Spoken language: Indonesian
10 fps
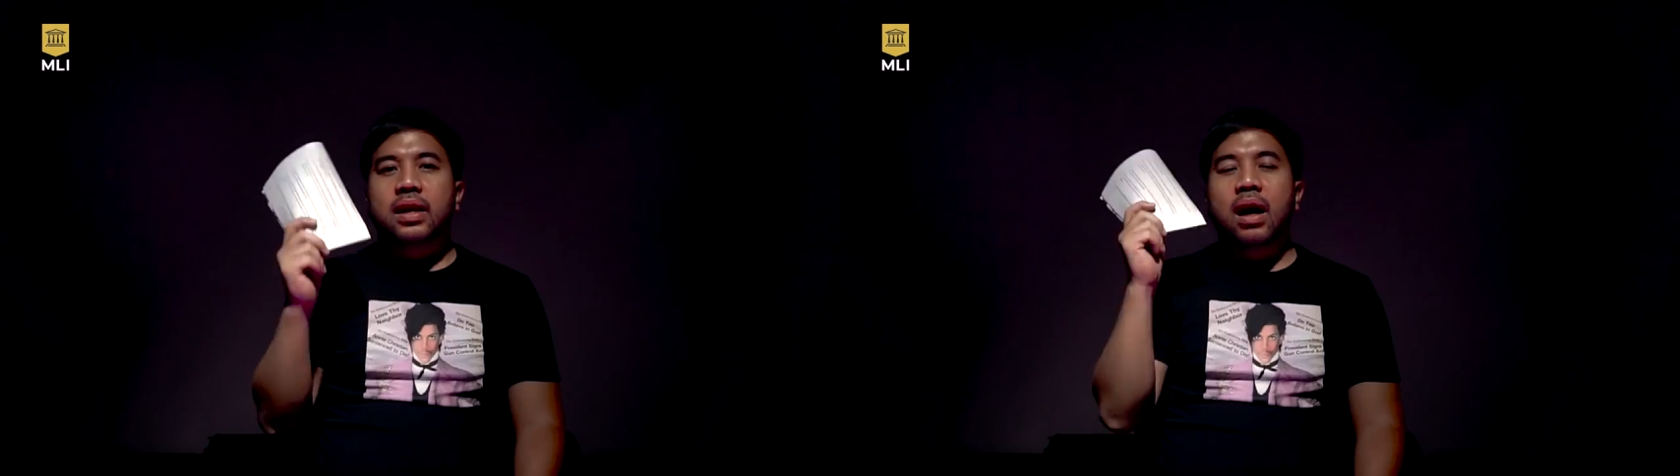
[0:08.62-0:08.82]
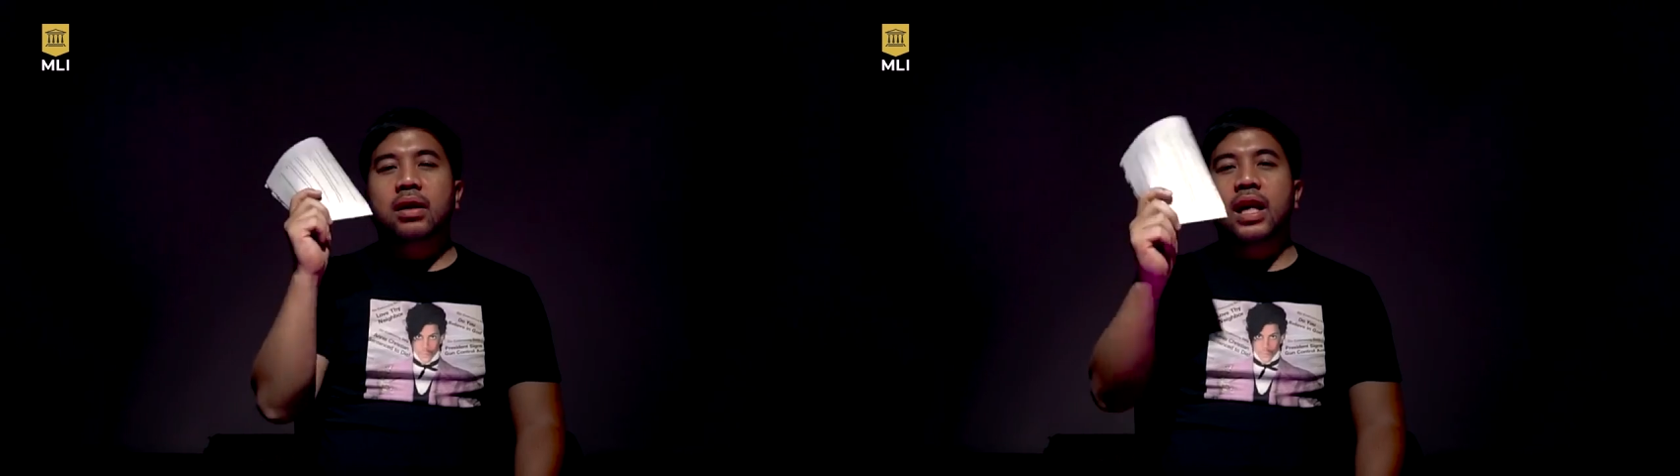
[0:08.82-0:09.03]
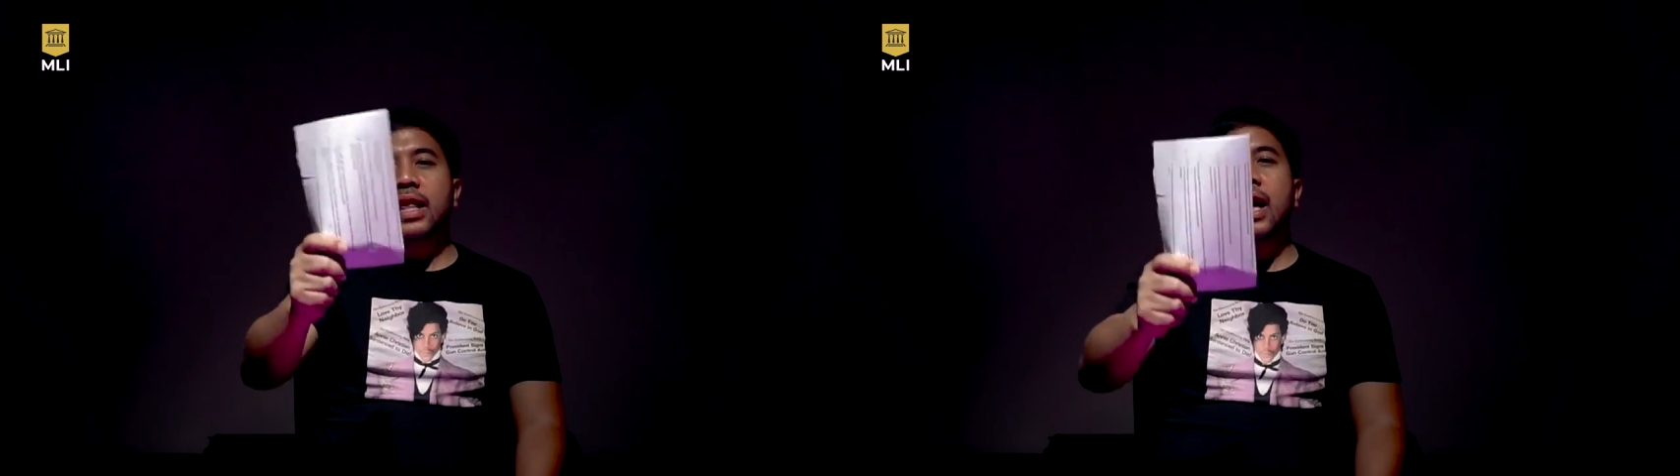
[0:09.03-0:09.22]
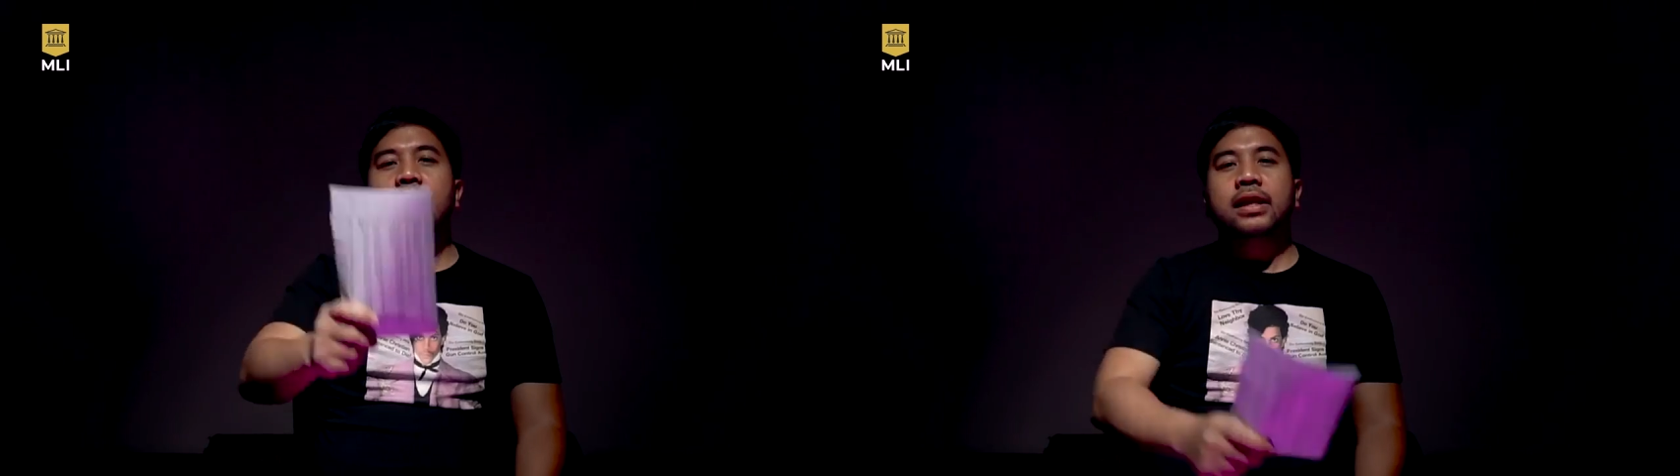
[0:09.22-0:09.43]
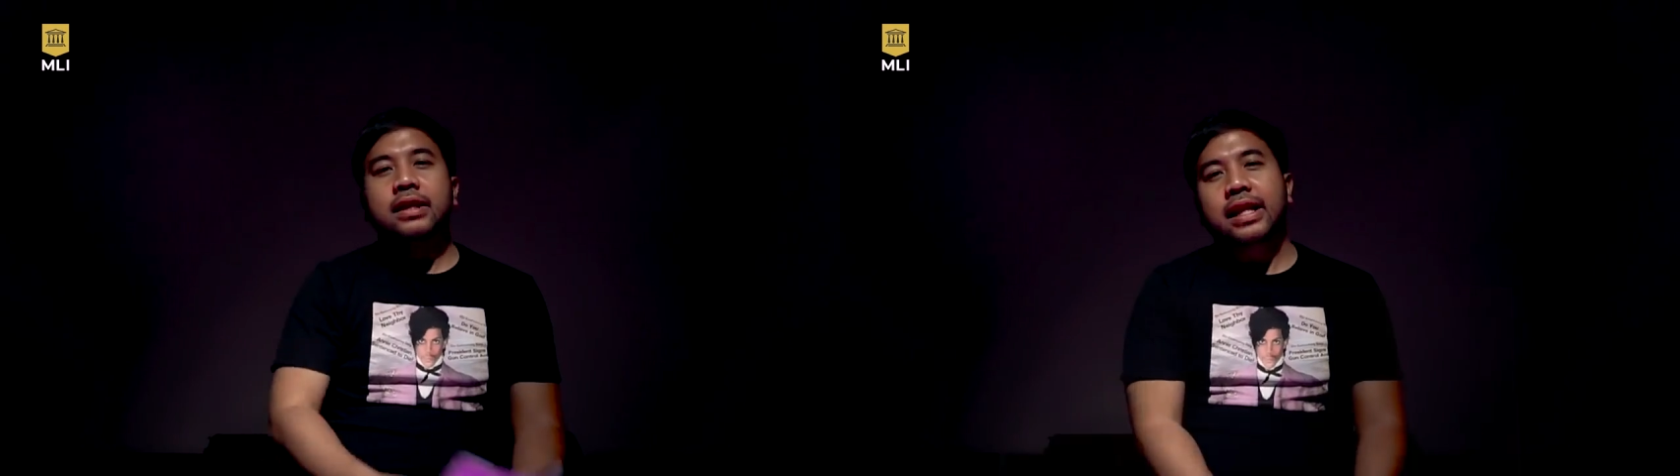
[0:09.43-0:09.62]
Selamat
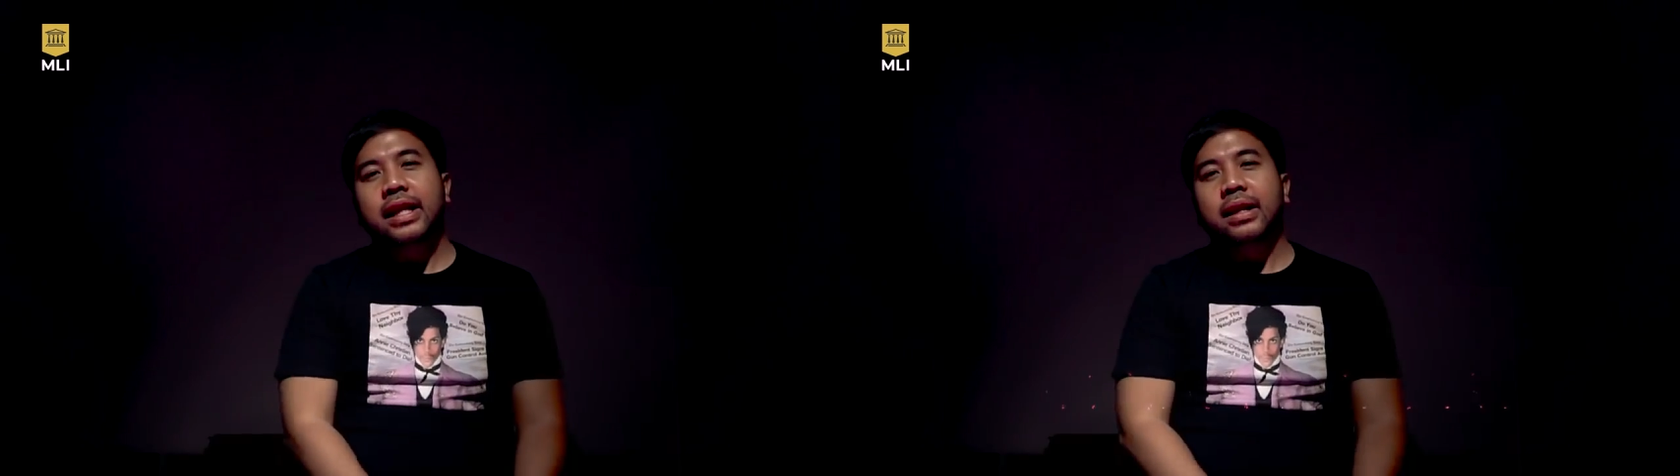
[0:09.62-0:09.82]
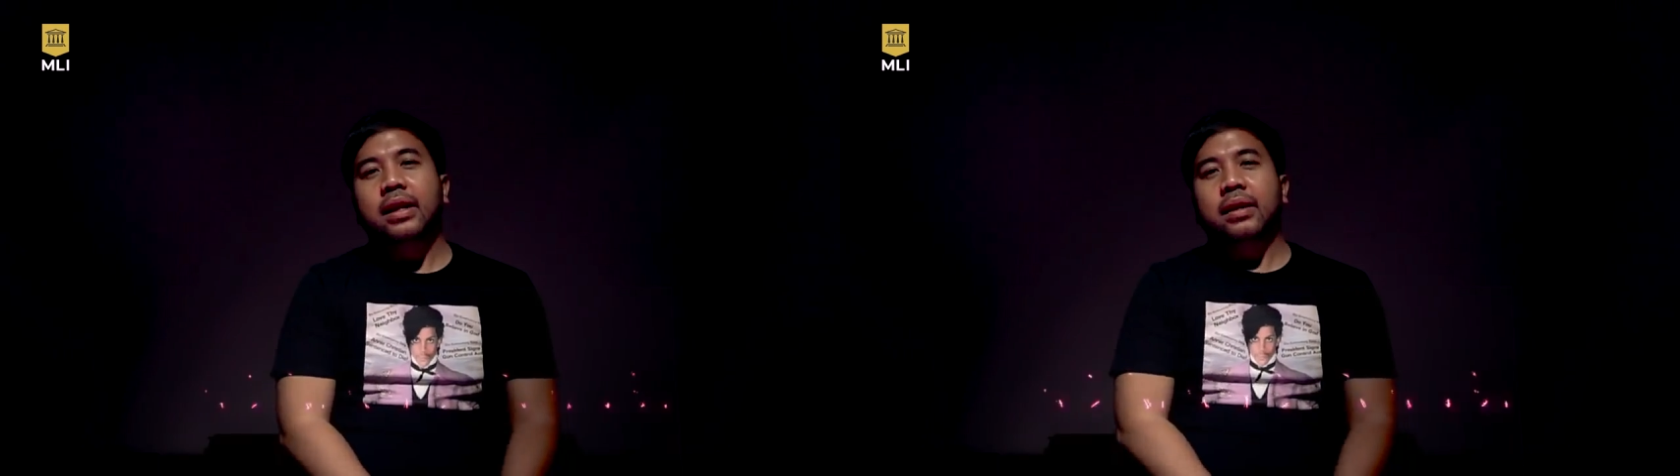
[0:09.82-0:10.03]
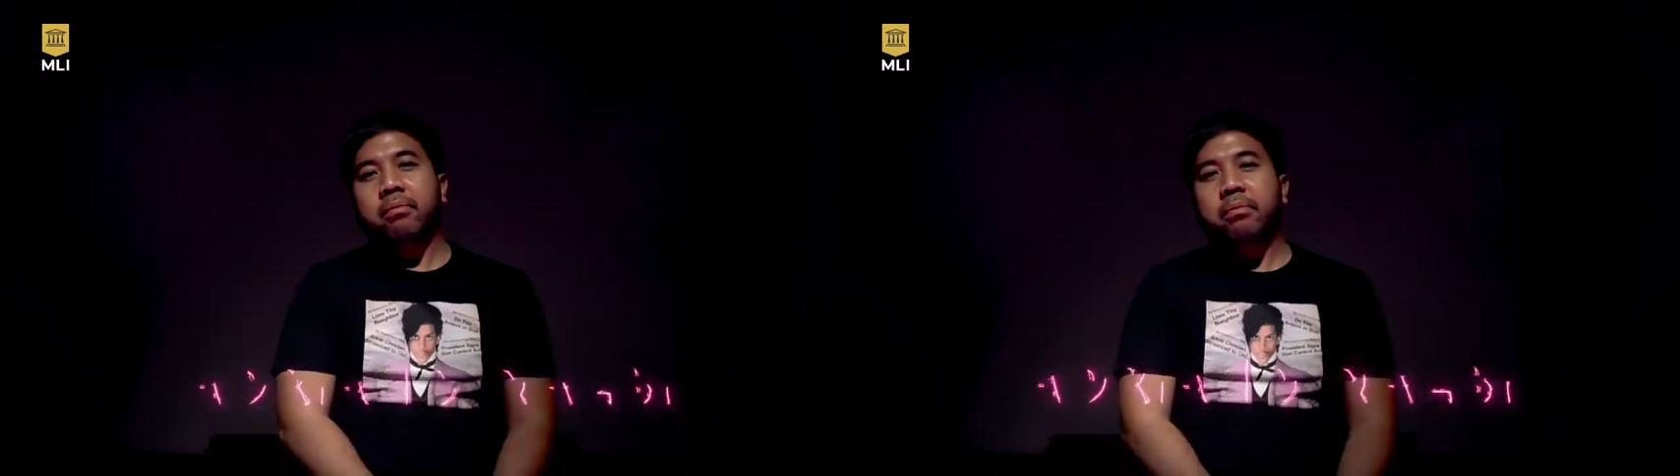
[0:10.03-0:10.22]
datang di